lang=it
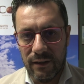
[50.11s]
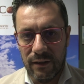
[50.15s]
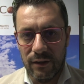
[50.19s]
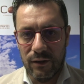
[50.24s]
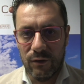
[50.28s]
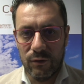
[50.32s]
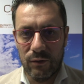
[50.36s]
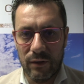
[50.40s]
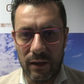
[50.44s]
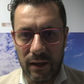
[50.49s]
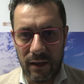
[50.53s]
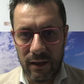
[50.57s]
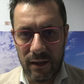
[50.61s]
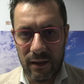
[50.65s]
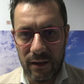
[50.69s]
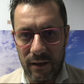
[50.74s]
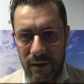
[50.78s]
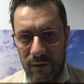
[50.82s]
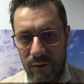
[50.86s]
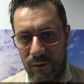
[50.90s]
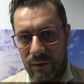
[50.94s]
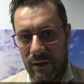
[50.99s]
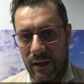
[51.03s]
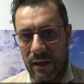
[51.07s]
eh,
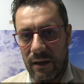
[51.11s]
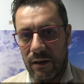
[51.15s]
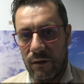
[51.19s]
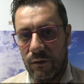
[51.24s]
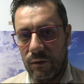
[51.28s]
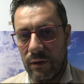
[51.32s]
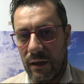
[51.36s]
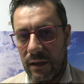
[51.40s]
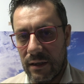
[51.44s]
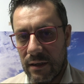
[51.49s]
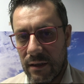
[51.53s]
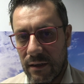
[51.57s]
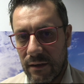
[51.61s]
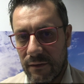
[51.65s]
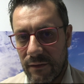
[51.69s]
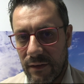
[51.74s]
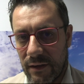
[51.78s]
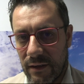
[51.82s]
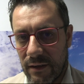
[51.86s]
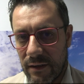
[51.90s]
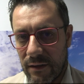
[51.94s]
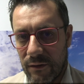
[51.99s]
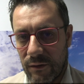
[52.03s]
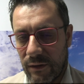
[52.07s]
una, una,
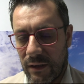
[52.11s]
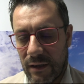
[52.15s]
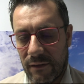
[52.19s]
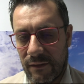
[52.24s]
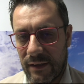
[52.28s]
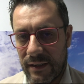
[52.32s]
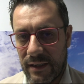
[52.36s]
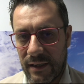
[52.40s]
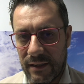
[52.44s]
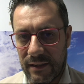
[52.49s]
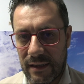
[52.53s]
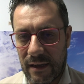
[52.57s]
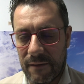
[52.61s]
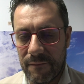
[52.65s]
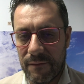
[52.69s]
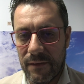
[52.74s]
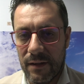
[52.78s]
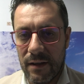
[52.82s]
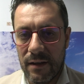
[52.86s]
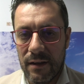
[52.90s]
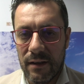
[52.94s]
una, una varietà